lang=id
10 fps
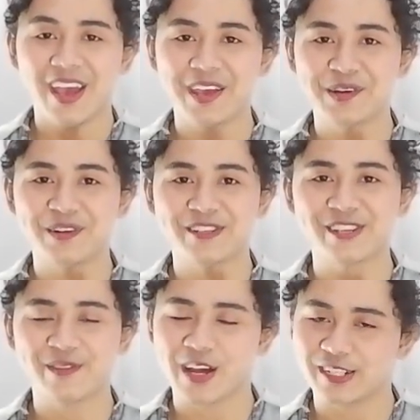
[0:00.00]
Hey yo,
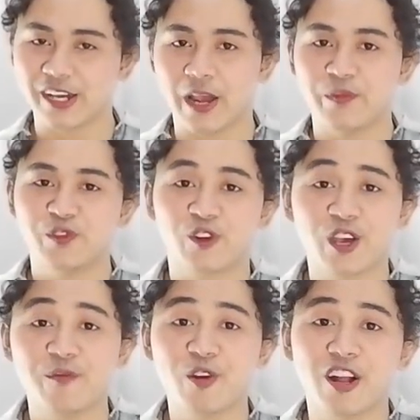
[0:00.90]
what's up guys? I'm Mr.
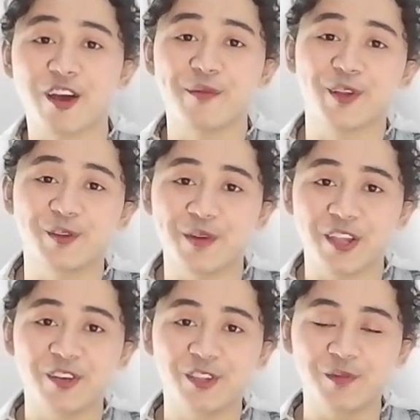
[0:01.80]
Kim, welcome back to my
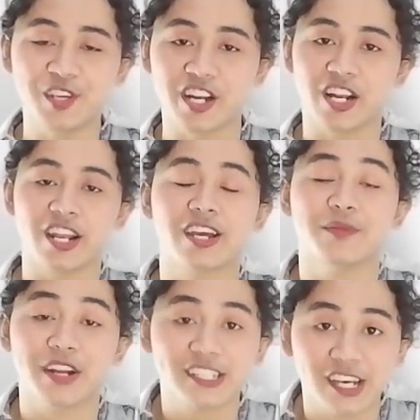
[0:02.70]
YouTube channel. Lah
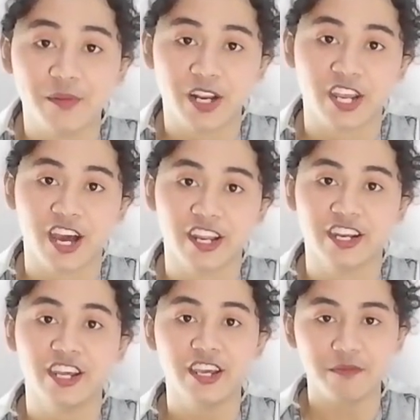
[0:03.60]
gimana sih kabarnya
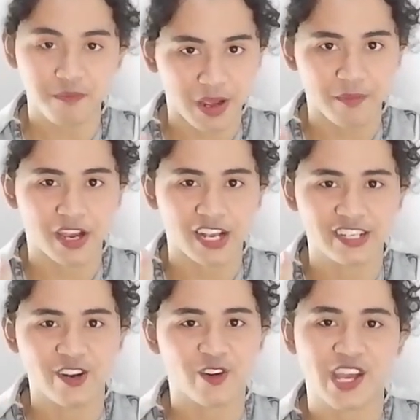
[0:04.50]
hari ini? Baik-baik
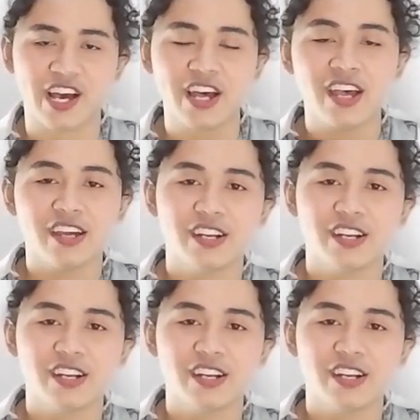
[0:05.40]
aja dong ya.